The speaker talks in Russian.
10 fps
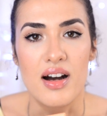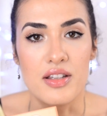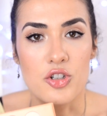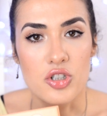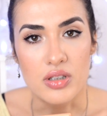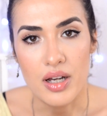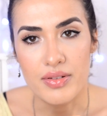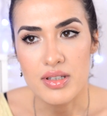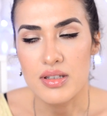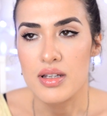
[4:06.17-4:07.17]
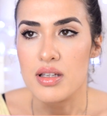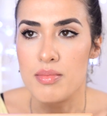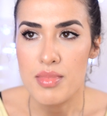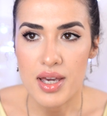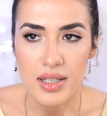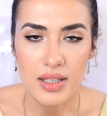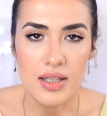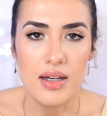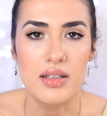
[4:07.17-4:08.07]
Они шелковистые, они мягкие,